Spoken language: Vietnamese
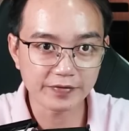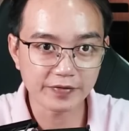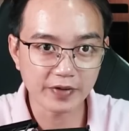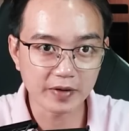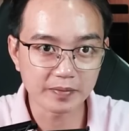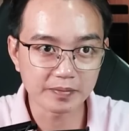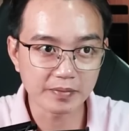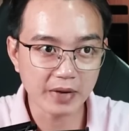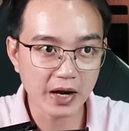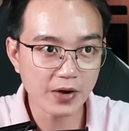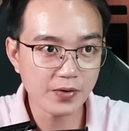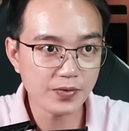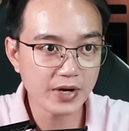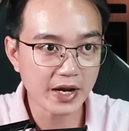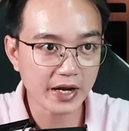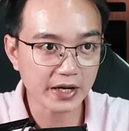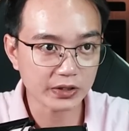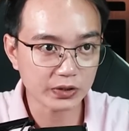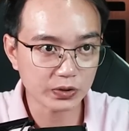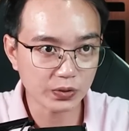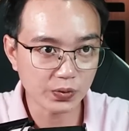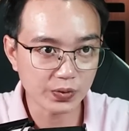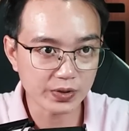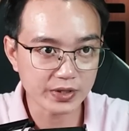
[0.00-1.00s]
phần máu đang
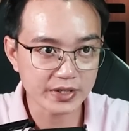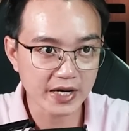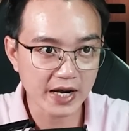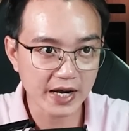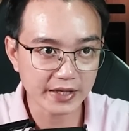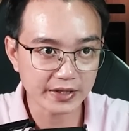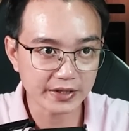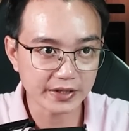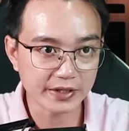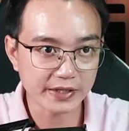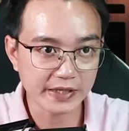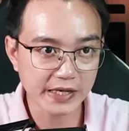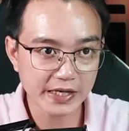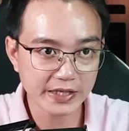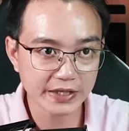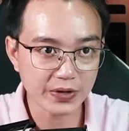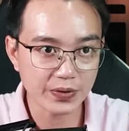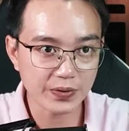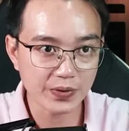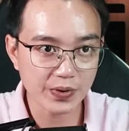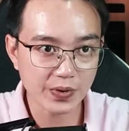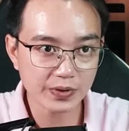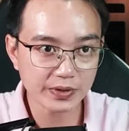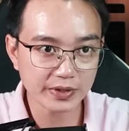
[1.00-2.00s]
tuôn ra từ các đầu ngón